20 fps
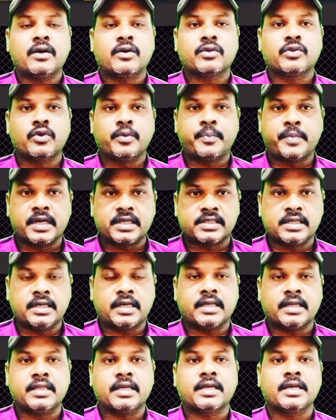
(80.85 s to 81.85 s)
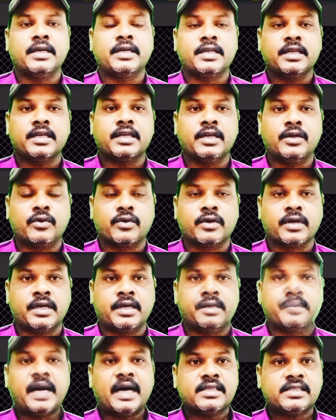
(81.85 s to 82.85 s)
और दो परसेंट अदर कंट्री के लोग
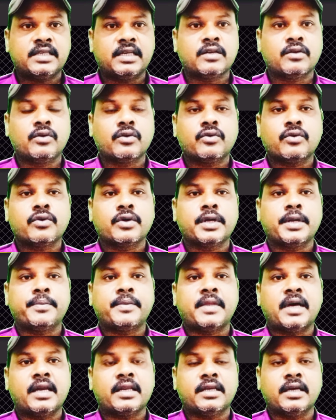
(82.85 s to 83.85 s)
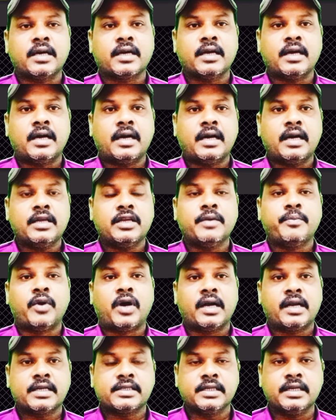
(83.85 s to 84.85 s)
हैं बासठ लोगों को गिरफ्तार किया गया है ये
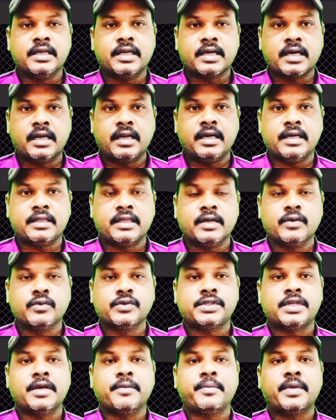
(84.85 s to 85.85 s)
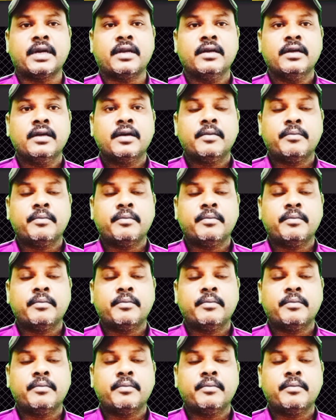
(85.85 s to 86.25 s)
बॉर्डर से निकल रहे थे उस टाइम पर